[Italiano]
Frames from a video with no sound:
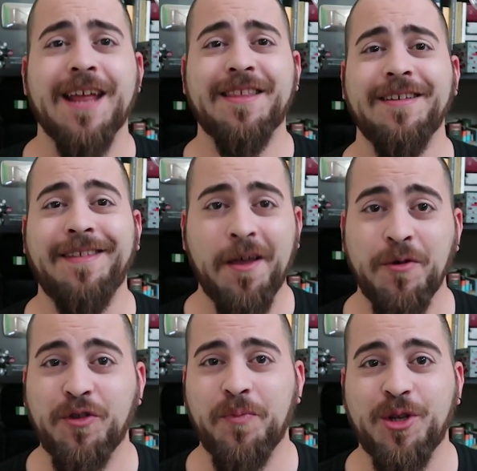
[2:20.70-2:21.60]
caratteristiche di
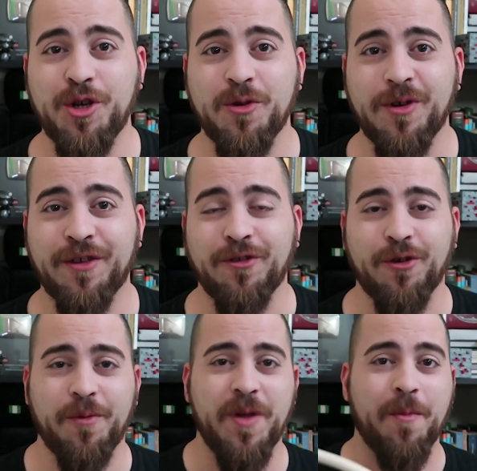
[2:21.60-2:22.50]
questo braccino quali
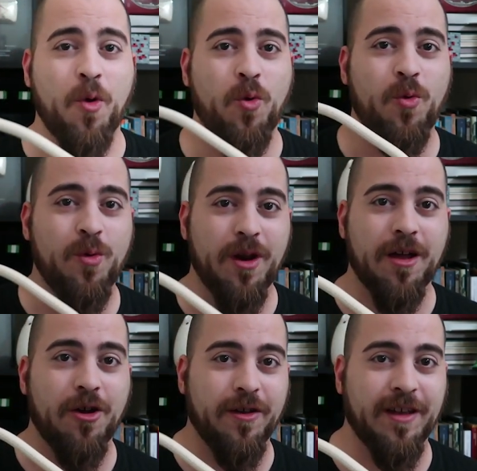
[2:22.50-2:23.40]
sono? abbiamo
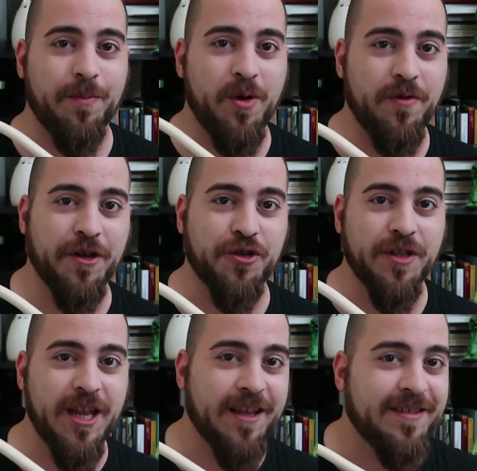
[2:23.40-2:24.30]
una cosa che poi vi faccio
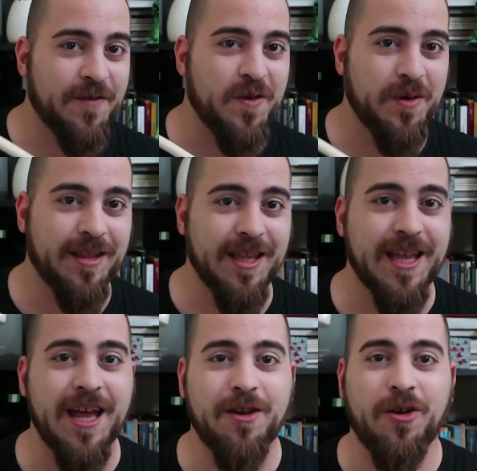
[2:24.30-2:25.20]
vedere che serve per
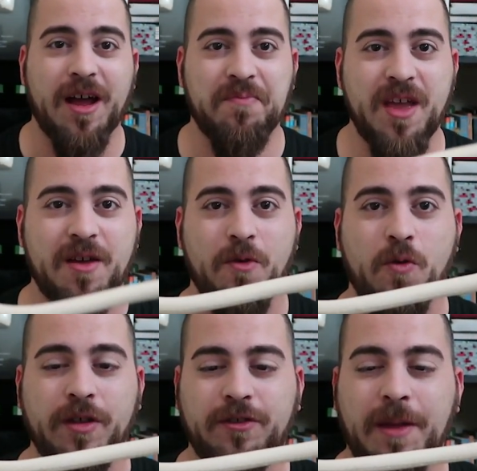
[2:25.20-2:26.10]
attaccarlo abbiamo
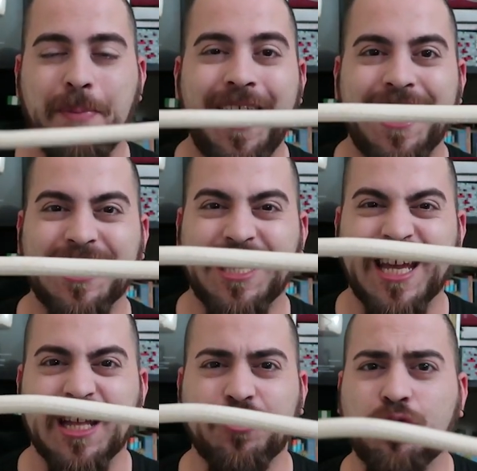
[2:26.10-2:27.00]
questa parte
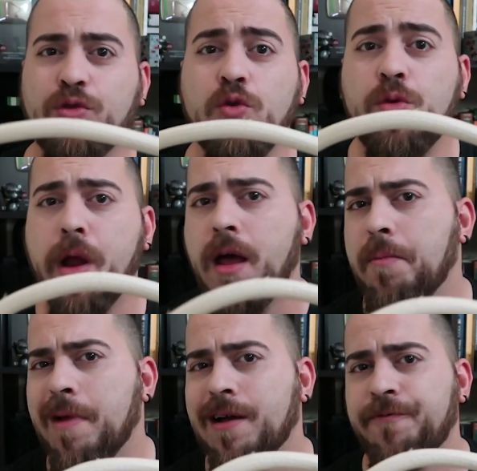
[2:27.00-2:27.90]
che è
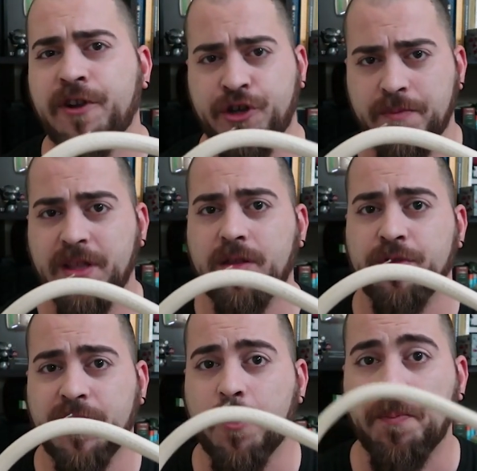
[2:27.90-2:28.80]
dura ma facilmente
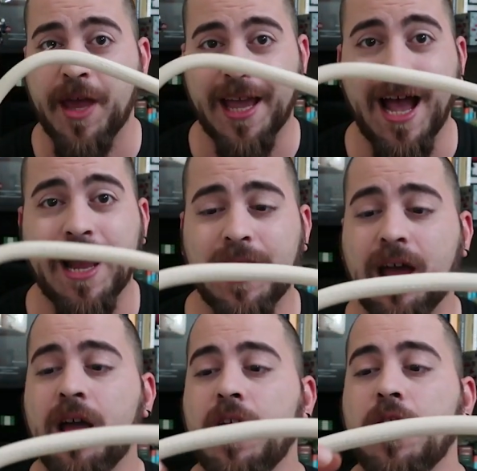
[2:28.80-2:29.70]
possiamo piegarla